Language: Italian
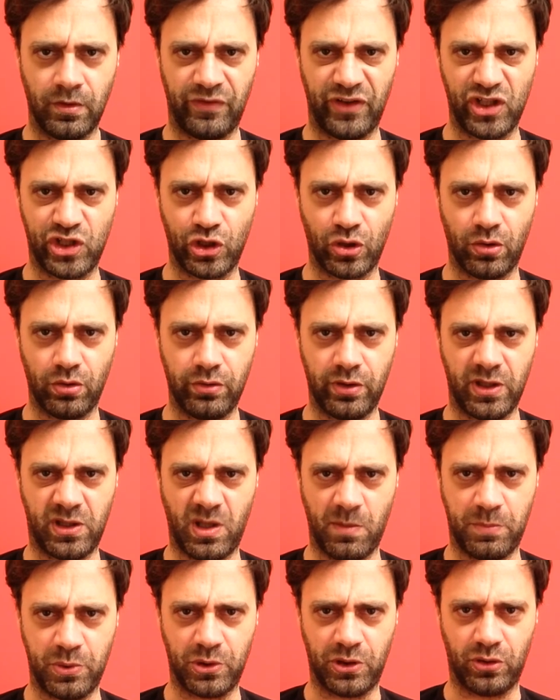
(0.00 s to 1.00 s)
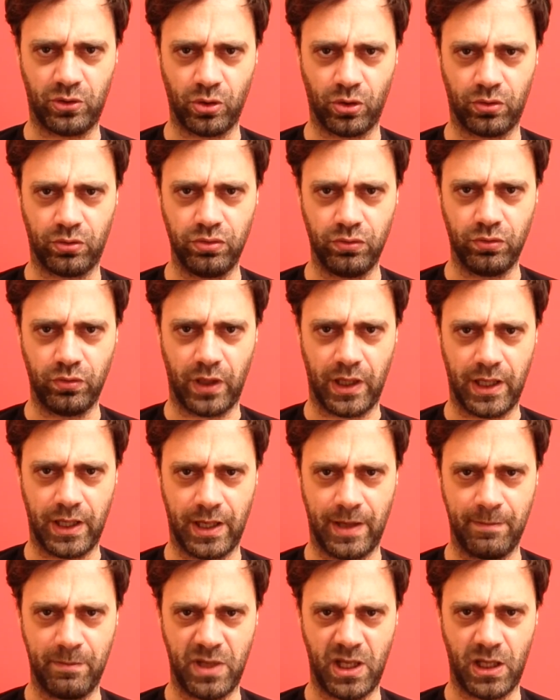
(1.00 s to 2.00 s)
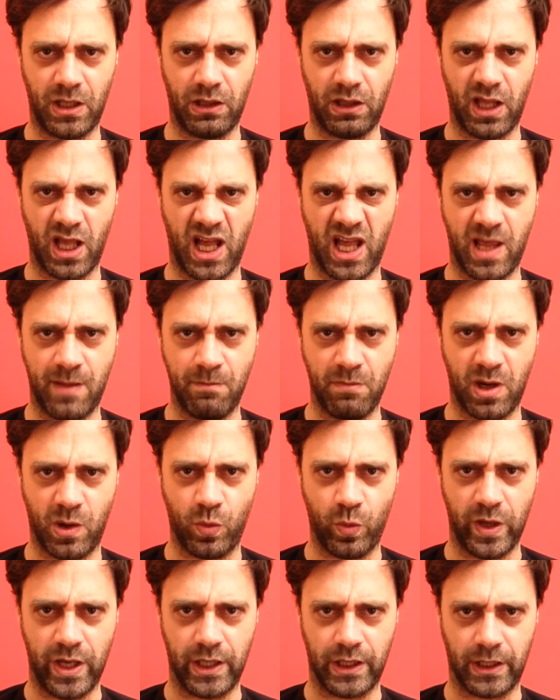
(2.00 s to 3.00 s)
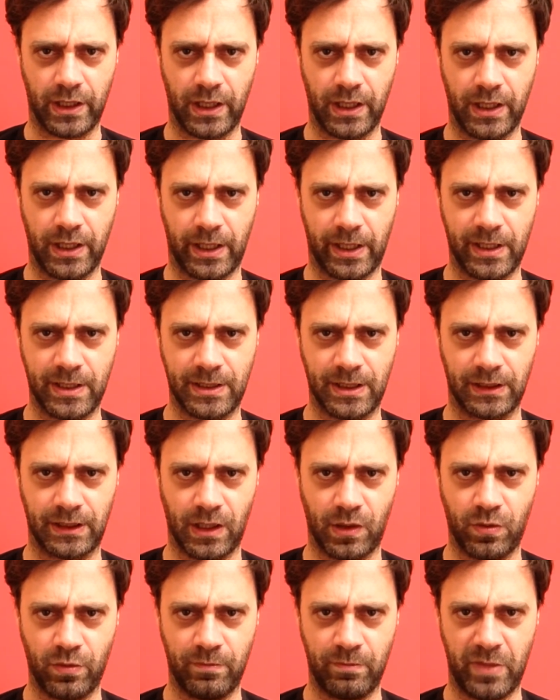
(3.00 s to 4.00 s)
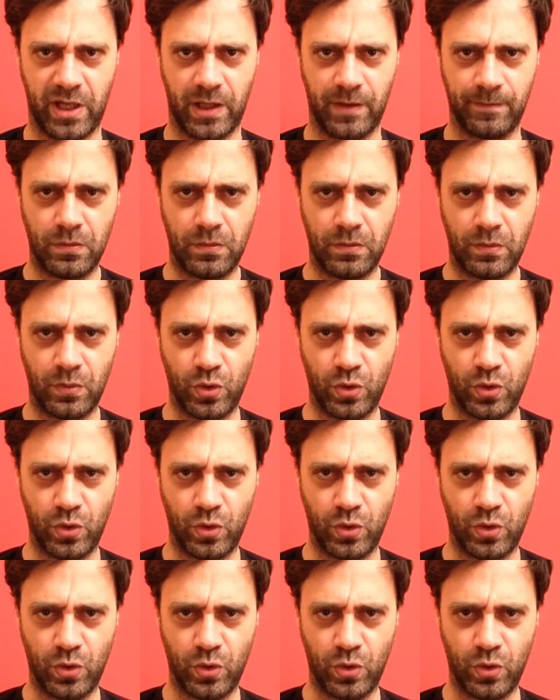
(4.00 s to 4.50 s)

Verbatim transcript: Fecero ogni tipo di tortura a me e a Emma Guerra, arrestata con me.